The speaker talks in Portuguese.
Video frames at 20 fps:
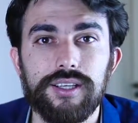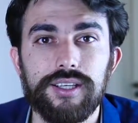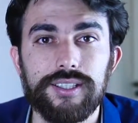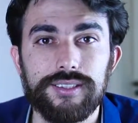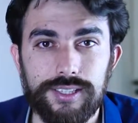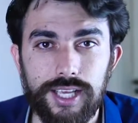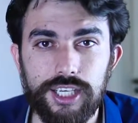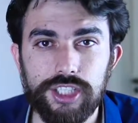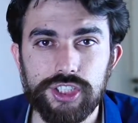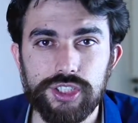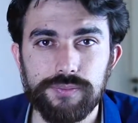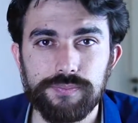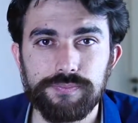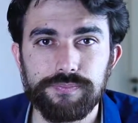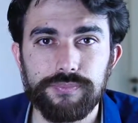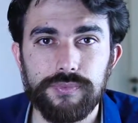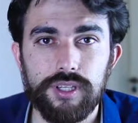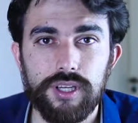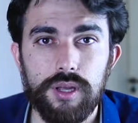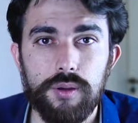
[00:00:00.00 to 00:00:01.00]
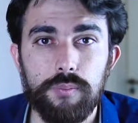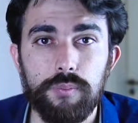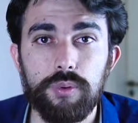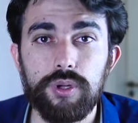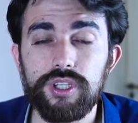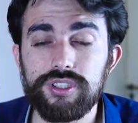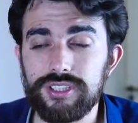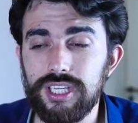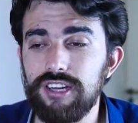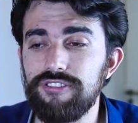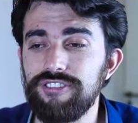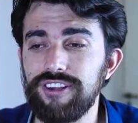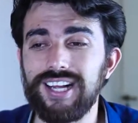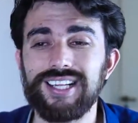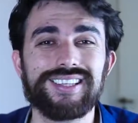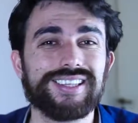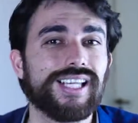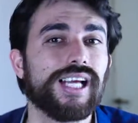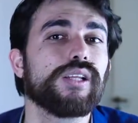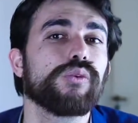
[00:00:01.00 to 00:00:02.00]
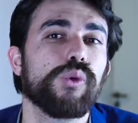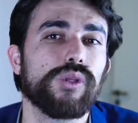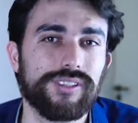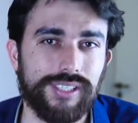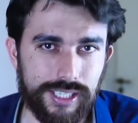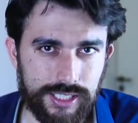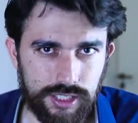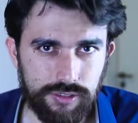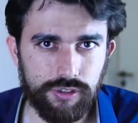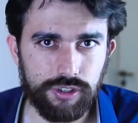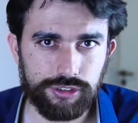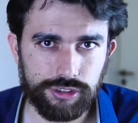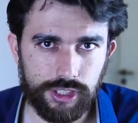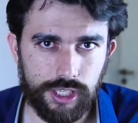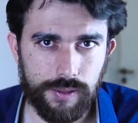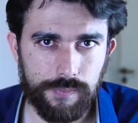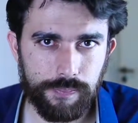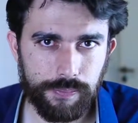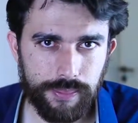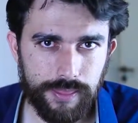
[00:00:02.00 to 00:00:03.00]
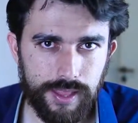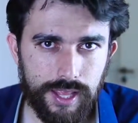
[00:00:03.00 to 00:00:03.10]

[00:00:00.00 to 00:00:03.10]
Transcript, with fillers: Entende? Por isso que ele fica tanto atrás de você.